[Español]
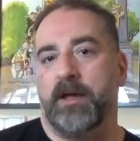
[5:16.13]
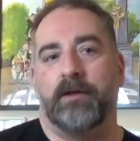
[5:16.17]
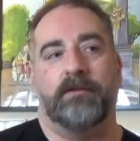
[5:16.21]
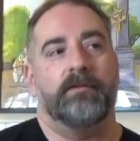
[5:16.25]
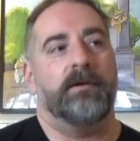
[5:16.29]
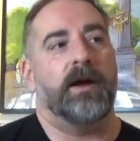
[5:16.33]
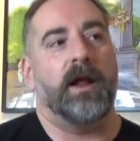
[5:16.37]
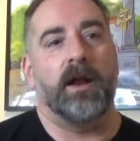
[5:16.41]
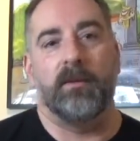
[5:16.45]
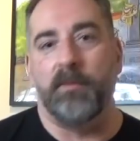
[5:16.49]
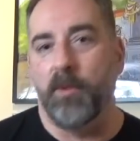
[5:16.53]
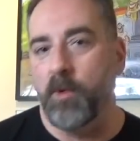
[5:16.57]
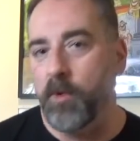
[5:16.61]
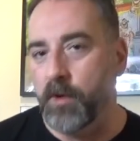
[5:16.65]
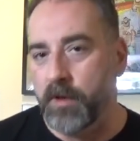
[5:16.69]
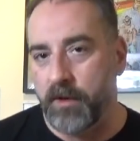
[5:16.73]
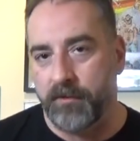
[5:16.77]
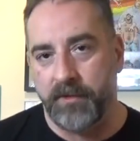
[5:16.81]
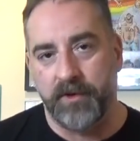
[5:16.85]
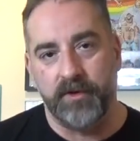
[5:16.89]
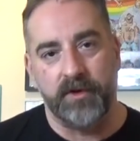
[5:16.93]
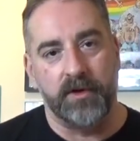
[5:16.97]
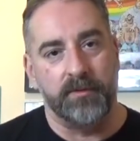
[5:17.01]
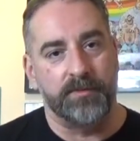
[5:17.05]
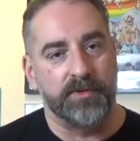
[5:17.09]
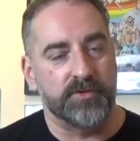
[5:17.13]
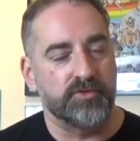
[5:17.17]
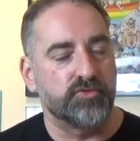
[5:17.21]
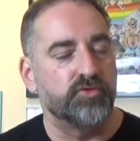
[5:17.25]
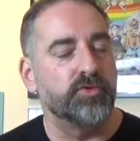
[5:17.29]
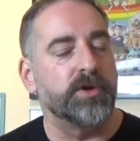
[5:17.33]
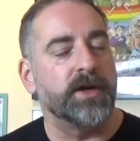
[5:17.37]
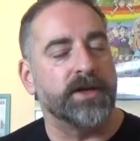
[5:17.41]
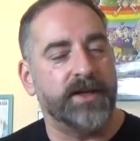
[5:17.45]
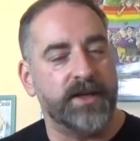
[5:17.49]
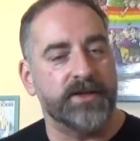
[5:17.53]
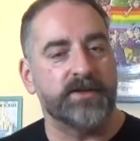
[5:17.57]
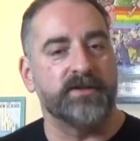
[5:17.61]
A lo mejor cambiando de
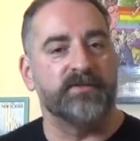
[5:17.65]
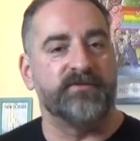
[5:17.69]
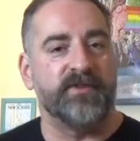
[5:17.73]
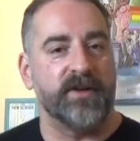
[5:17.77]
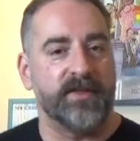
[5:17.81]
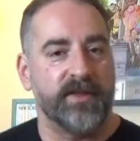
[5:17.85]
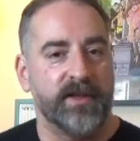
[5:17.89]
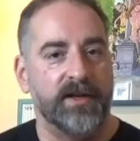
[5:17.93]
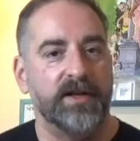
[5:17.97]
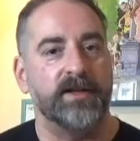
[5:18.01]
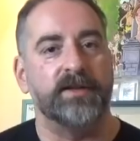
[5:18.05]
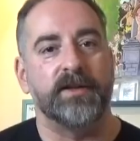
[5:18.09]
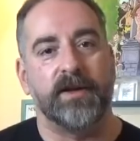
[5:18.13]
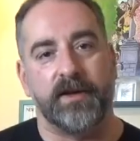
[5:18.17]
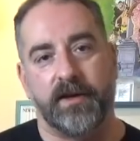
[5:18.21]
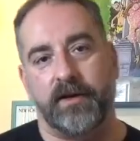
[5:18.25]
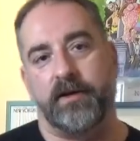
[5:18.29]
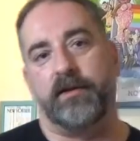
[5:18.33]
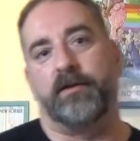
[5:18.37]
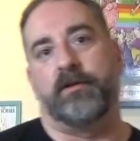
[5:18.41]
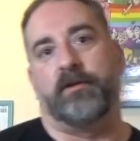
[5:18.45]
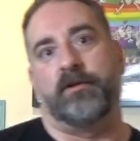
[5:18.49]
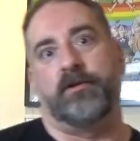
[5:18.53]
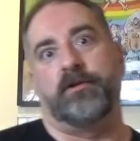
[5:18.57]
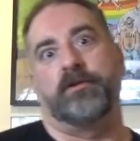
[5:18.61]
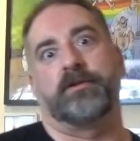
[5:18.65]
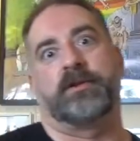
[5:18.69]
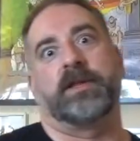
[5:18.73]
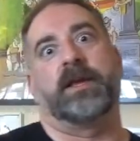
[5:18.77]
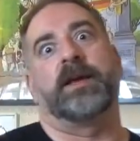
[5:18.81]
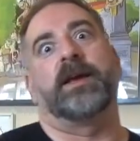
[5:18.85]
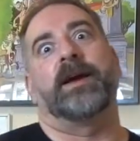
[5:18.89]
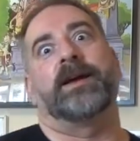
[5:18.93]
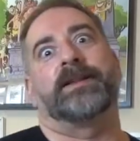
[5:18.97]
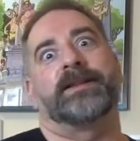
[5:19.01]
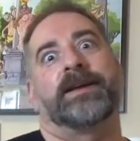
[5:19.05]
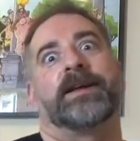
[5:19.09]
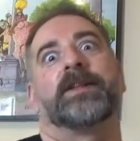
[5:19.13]
postura, ya eso facilita que no
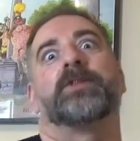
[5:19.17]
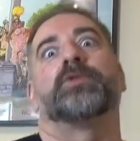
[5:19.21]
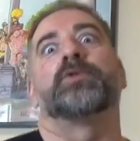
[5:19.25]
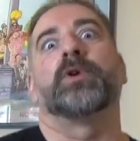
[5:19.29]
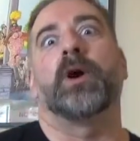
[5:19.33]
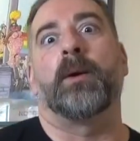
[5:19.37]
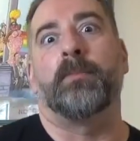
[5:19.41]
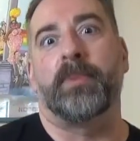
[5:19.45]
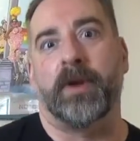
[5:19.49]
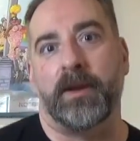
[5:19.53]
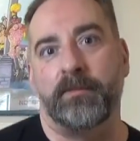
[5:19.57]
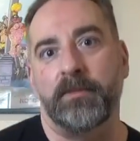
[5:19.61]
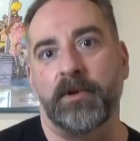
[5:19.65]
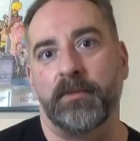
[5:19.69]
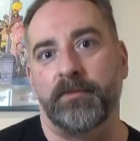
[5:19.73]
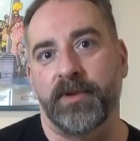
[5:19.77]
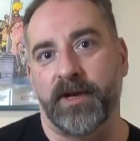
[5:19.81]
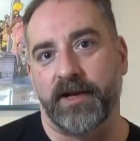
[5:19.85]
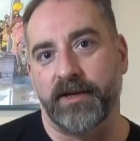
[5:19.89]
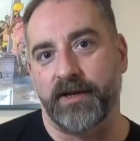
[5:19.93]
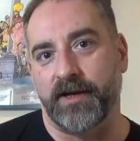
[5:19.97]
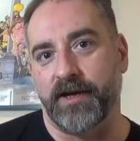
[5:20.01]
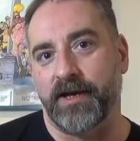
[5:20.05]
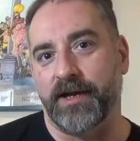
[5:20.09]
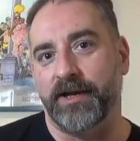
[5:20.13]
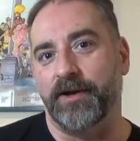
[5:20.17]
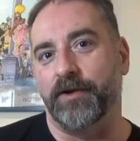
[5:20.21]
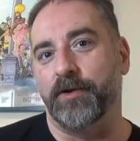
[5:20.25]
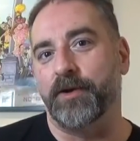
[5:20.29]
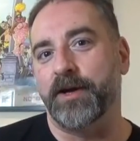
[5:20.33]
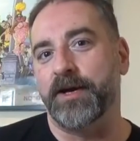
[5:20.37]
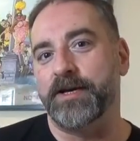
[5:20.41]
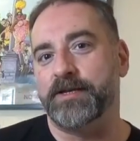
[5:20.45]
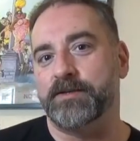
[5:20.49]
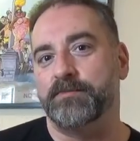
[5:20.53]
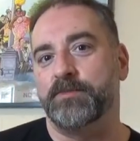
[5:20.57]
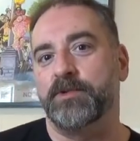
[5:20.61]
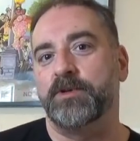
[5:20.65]
tenga tanto apremio para llegar al
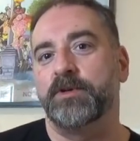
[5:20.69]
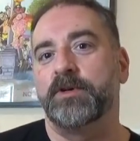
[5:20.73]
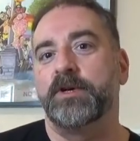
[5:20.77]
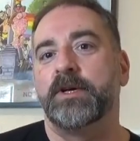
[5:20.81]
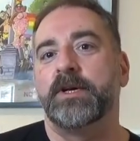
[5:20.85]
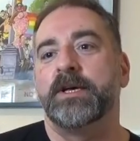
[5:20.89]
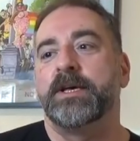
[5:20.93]
orgasmo.